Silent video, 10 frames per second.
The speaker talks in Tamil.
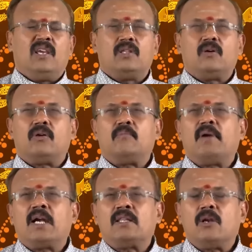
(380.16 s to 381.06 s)
ஏதோ ஒரு
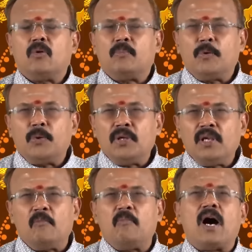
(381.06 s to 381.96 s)
மனதில் ஒரு
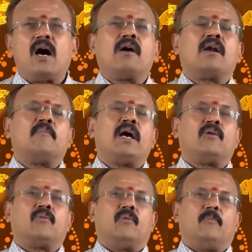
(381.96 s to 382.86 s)
பெரிய பாரமாக
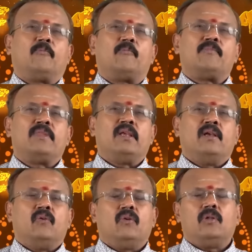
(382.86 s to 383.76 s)
இருக்கும்
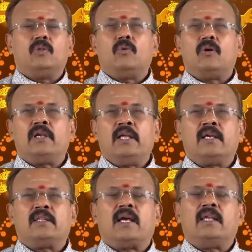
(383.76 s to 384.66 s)
எதுவோ
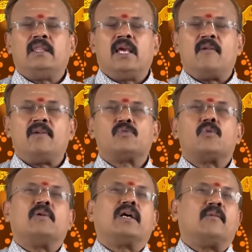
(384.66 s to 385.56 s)
நீங்கள் தான் இந்தியாவே
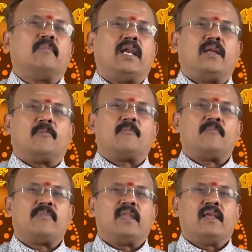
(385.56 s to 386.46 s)
சுமக்கிற மாதிரி
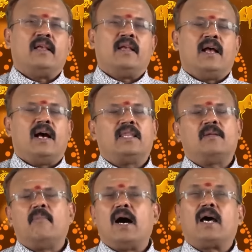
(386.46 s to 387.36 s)

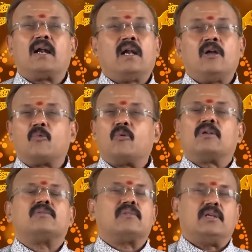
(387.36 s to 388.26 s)
அந்த பாரமெல்லாம்
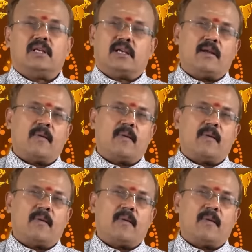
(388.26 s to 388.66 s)
குறைஞ்சிரும் இன்றைக்கி